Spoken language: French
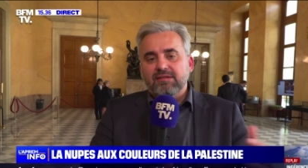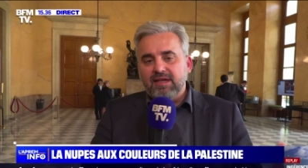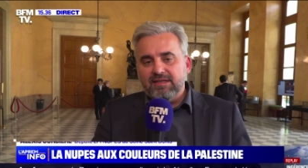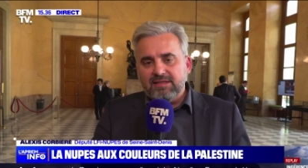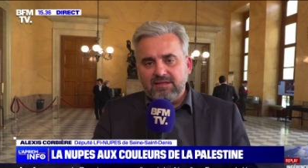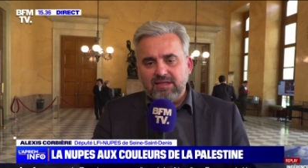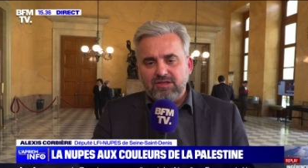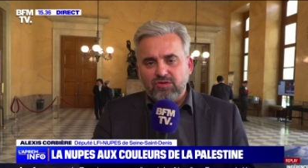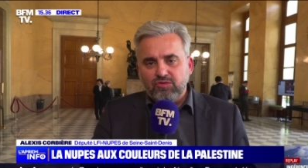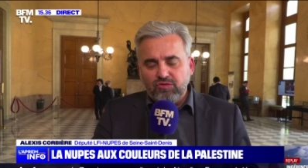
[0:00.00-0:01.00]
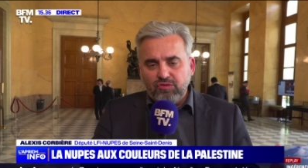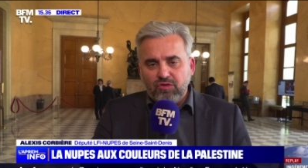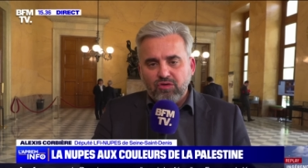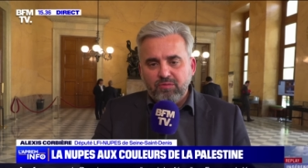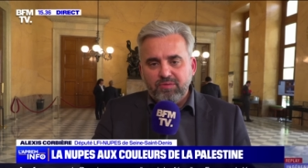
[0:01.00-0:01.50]
intéressant, bah, c'est que tout le
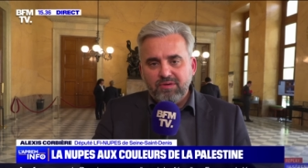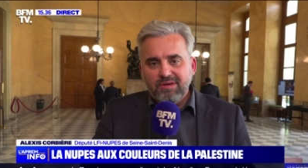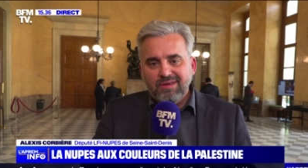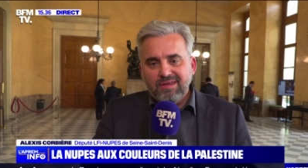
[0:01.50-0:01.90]
quand même.